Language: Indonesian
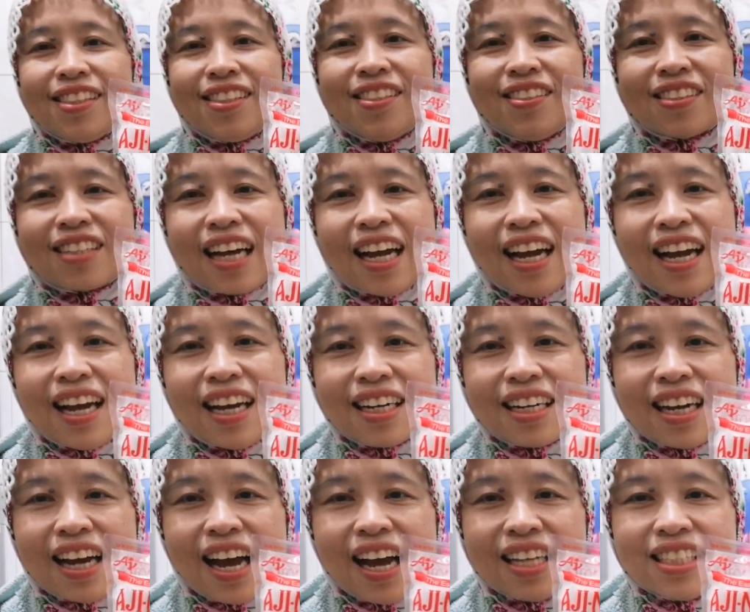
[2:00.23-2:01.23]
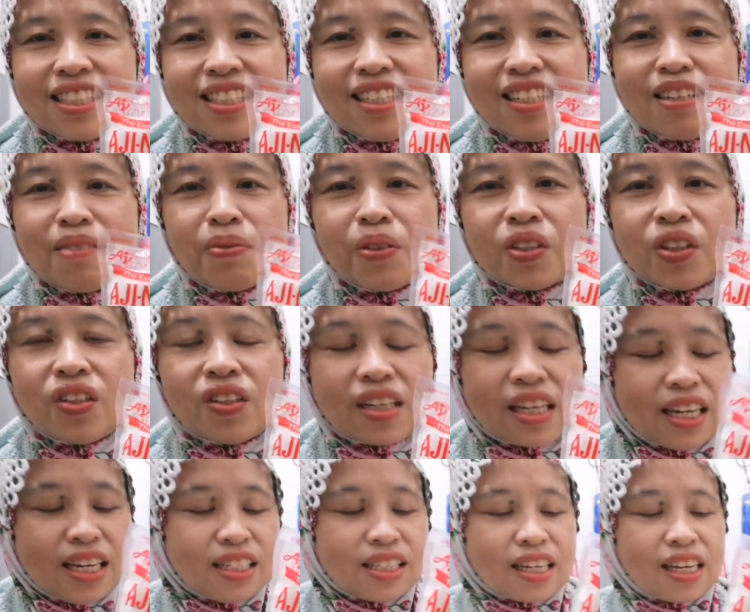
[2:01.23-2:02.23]
juga ada ajinomoto
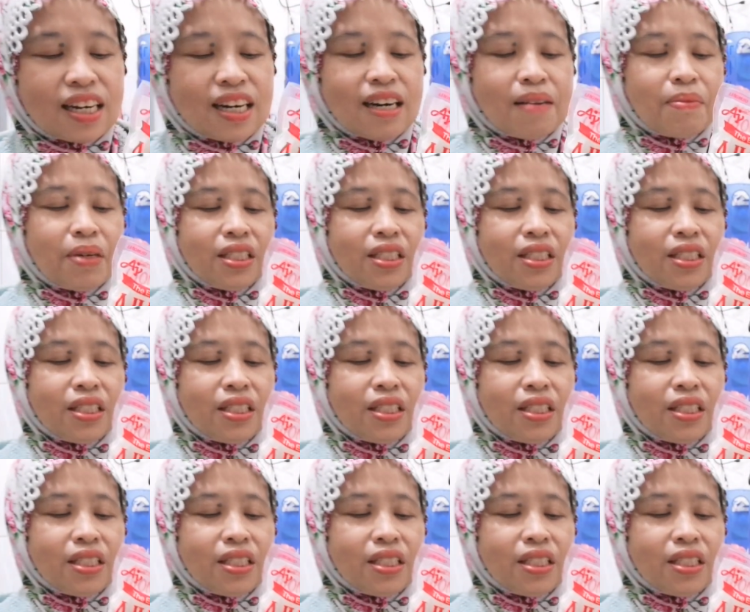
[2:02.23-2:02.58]
guys karena